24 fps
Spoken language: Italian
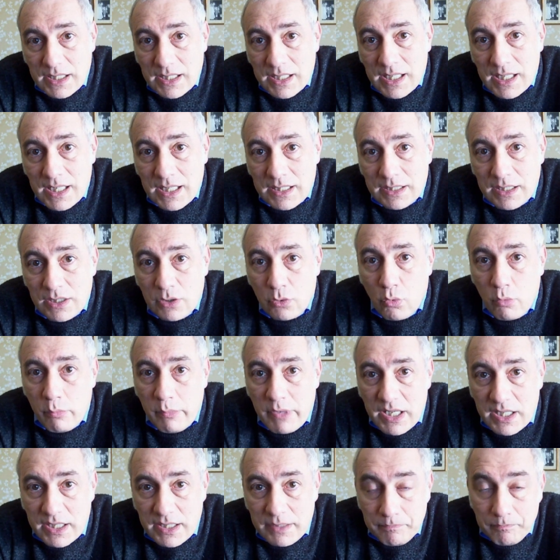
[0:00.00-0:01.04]
grandi
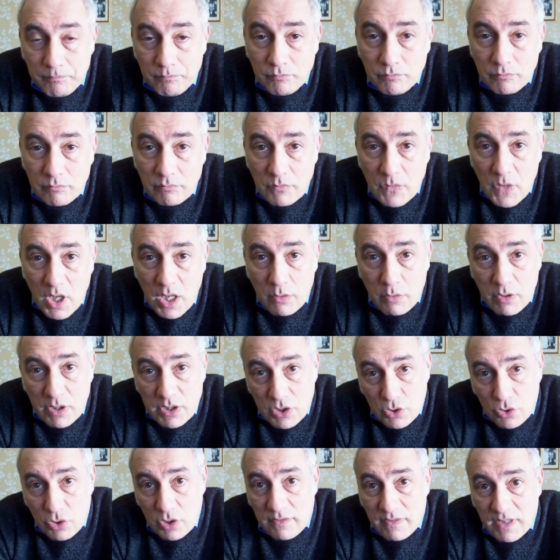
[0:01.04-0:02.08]
numeri e questi
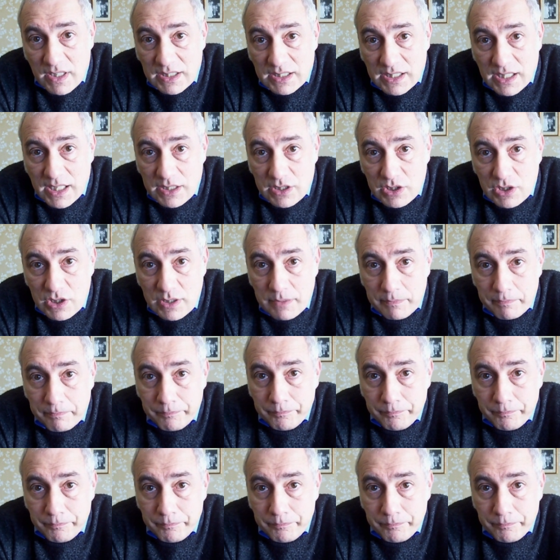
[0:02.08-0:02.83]
sono i vantaggi